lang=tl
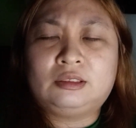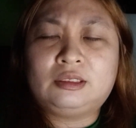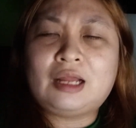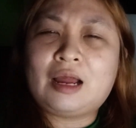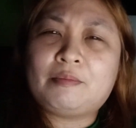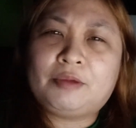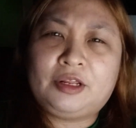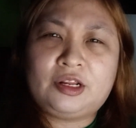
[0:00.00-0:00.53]

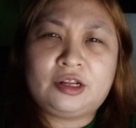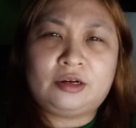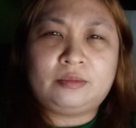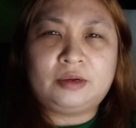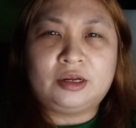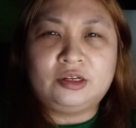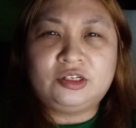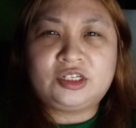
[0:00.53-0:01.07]
damay na
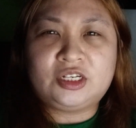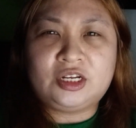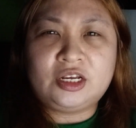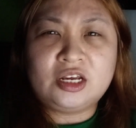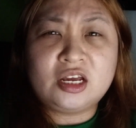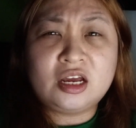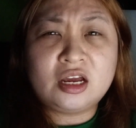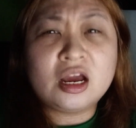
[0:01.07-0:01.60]
naman
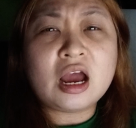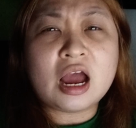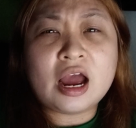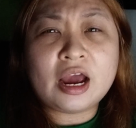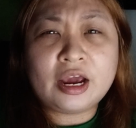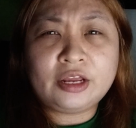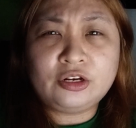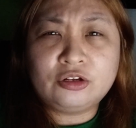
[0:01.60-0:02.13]
si
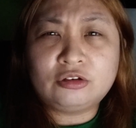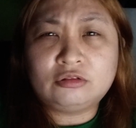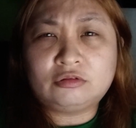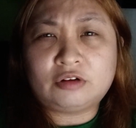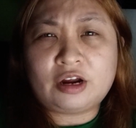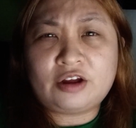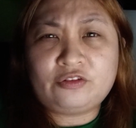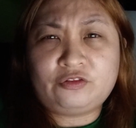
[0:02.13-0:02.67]
Idol
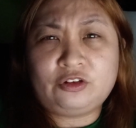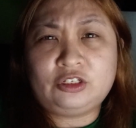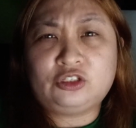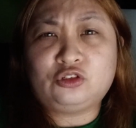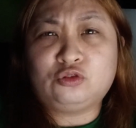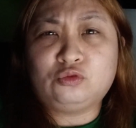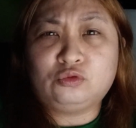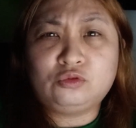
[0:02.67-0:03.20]
Rafi
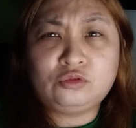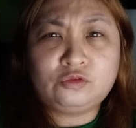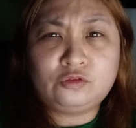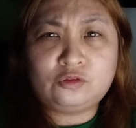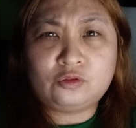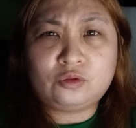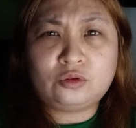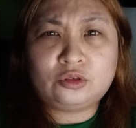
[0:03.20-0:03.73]

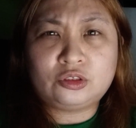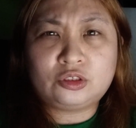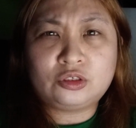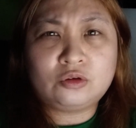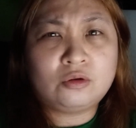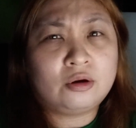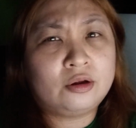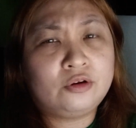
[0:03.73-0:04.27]
Tulfo.
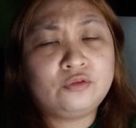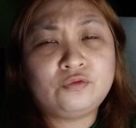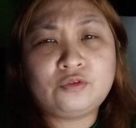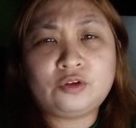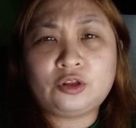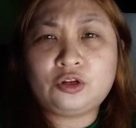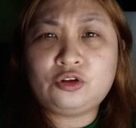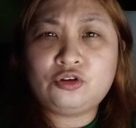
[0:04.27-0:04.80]
So, anong
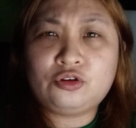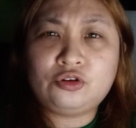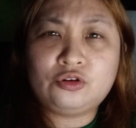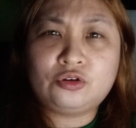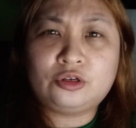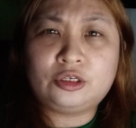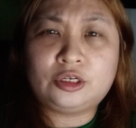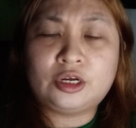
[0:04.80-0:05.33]
video
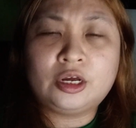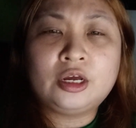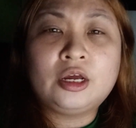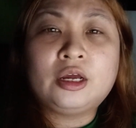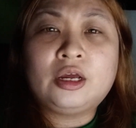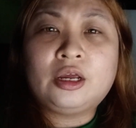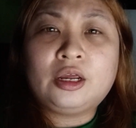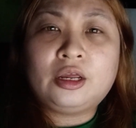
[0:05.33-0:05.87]
yon?
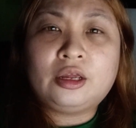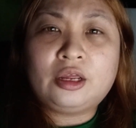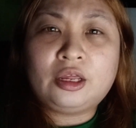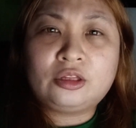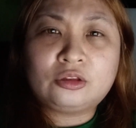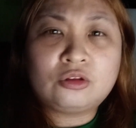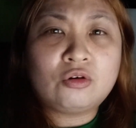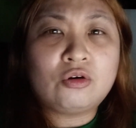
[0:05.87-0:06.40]

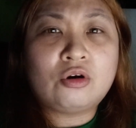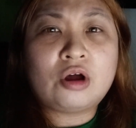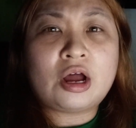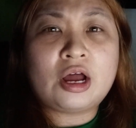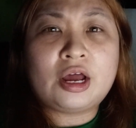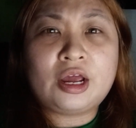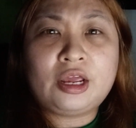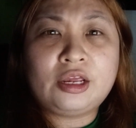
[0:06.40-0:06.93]
Ito
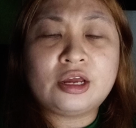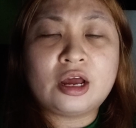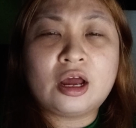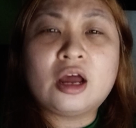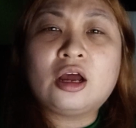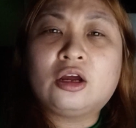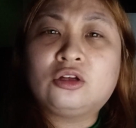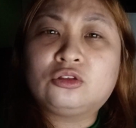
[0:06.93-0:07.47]
ay uh,
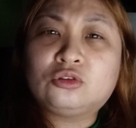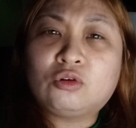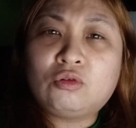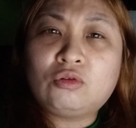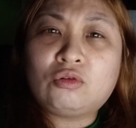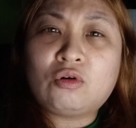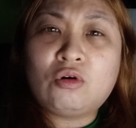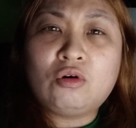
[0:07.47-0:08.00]

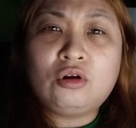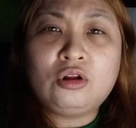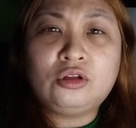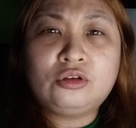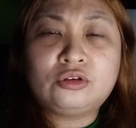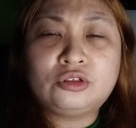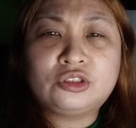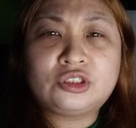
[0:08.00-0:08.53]

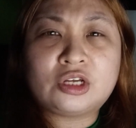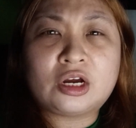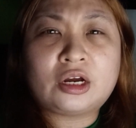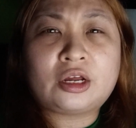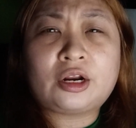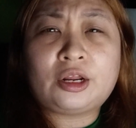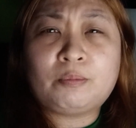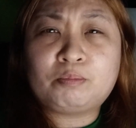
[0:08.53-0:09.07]
tungkol doon sa
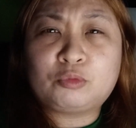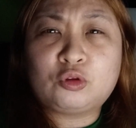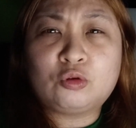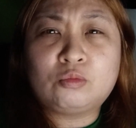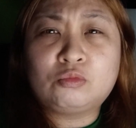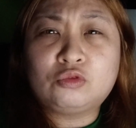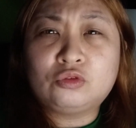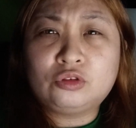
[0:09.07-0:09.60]

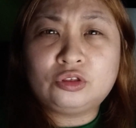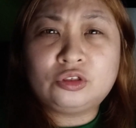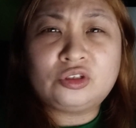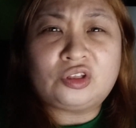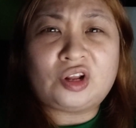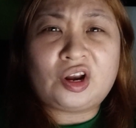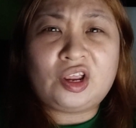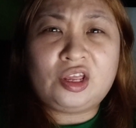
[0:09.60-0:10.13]
crypto moon
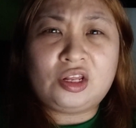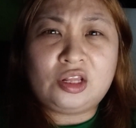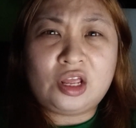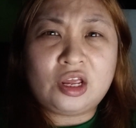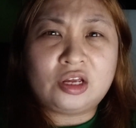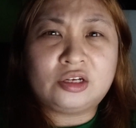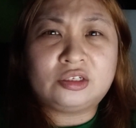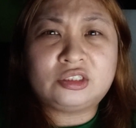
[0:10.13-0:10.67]

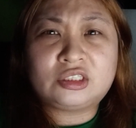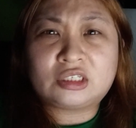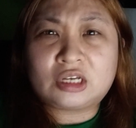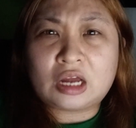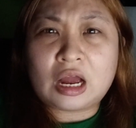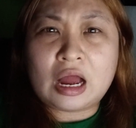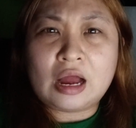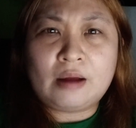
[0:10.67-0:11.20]
trading
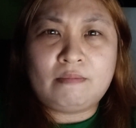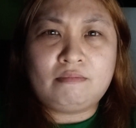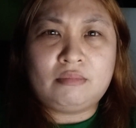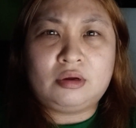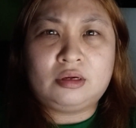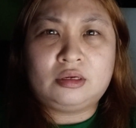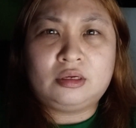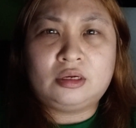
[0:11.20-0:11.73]

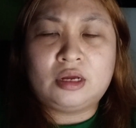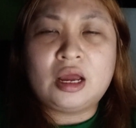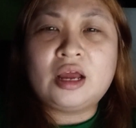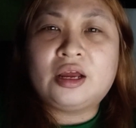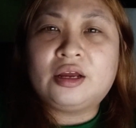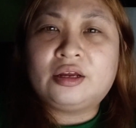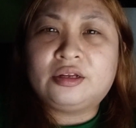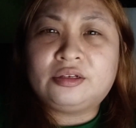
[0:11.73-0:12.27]
scam
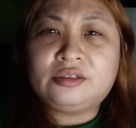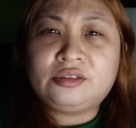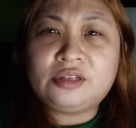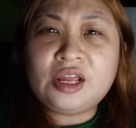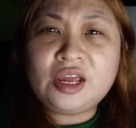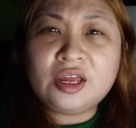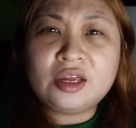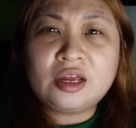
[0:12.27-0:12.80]

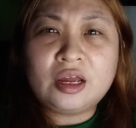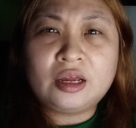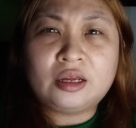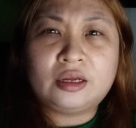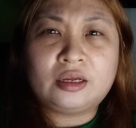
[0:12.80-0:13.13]
ni